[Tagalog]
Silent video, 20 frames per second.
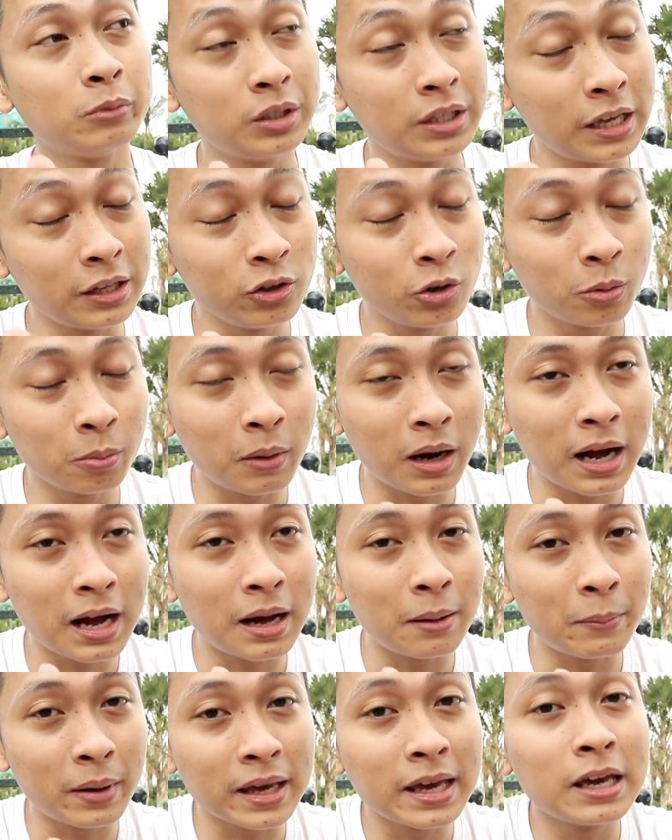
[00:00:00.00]
yan yung
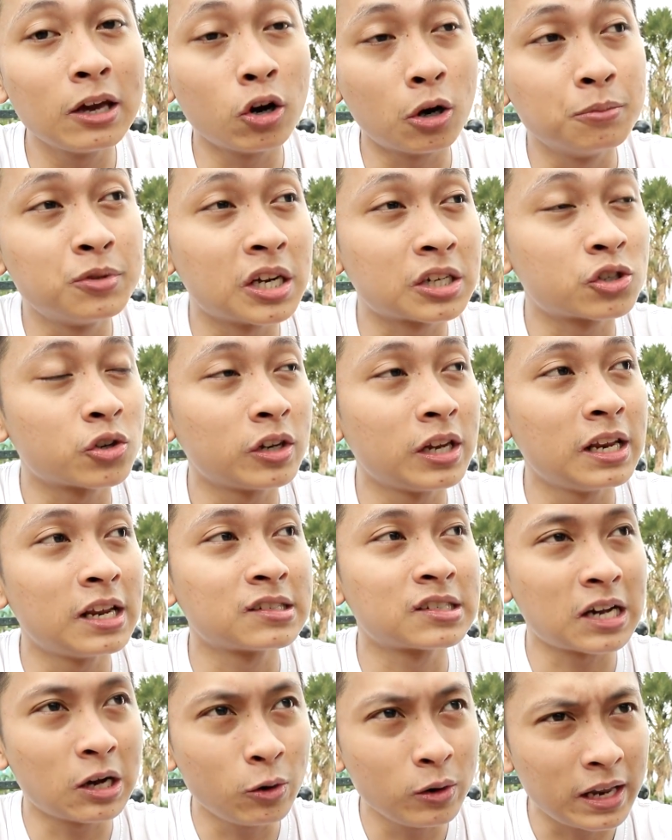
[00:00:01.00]
mga magiging objection
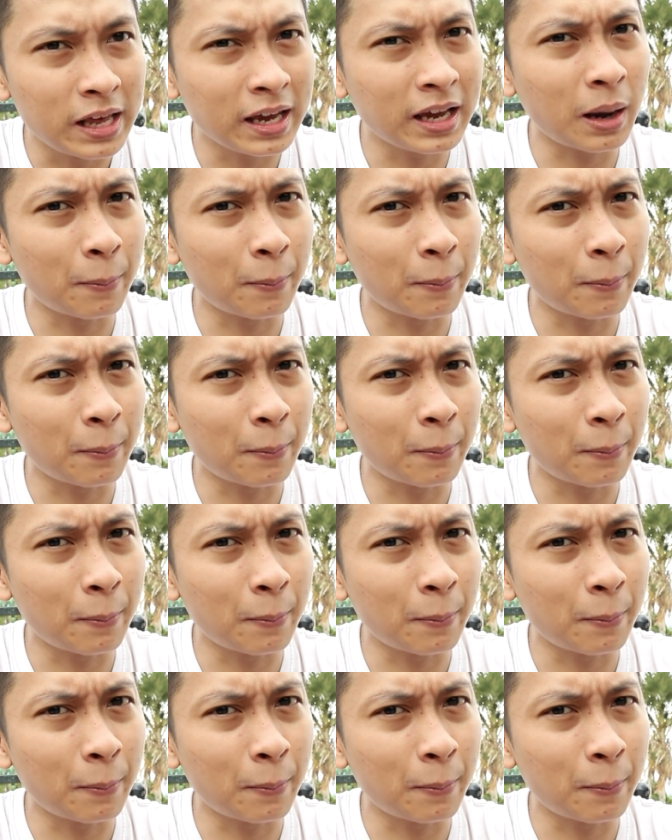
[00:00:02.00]
nila sa huli